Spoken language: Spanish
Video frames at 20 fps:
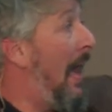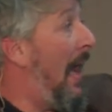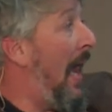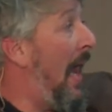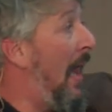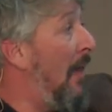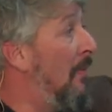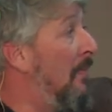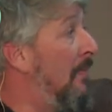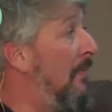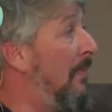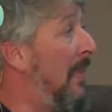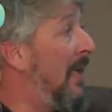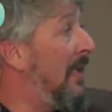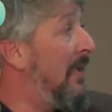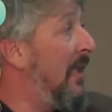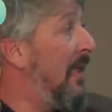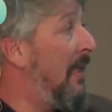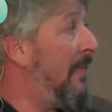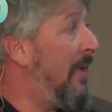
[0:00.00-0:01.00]
a un
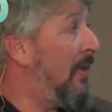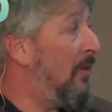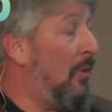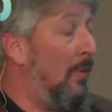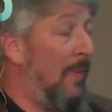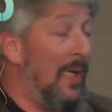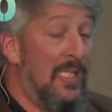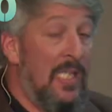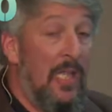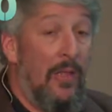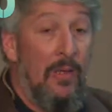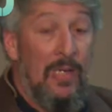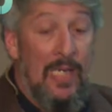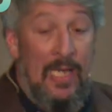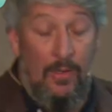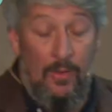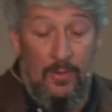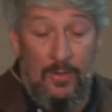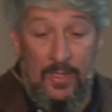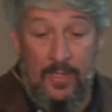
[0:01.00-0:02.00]
mantenimiento basado en
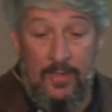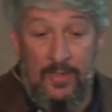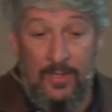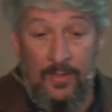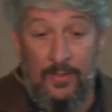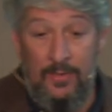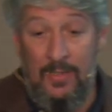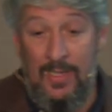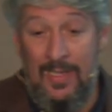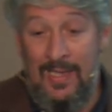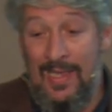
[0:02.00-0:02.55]
la condición,